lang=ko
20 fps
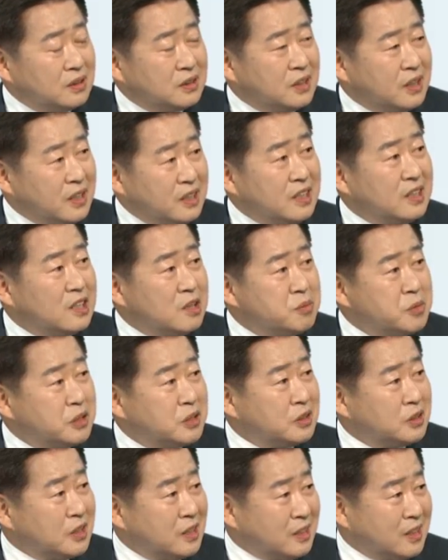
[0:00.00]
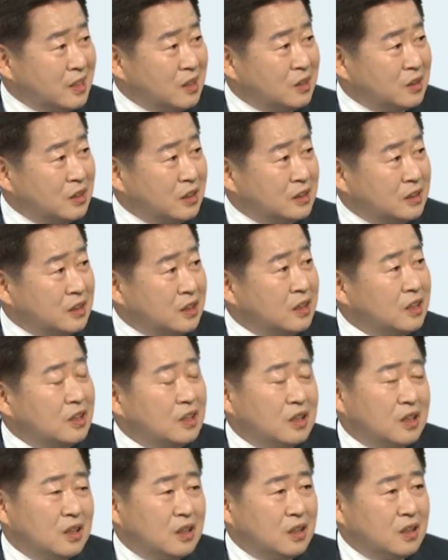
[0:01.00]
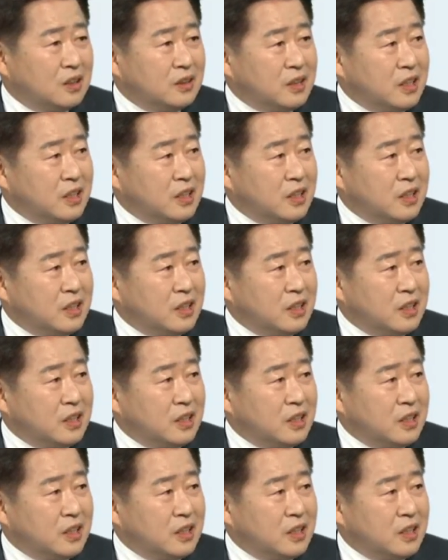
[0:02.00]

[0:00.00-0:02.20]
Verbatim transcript: 제2 컨벤션 센터를 다시 어,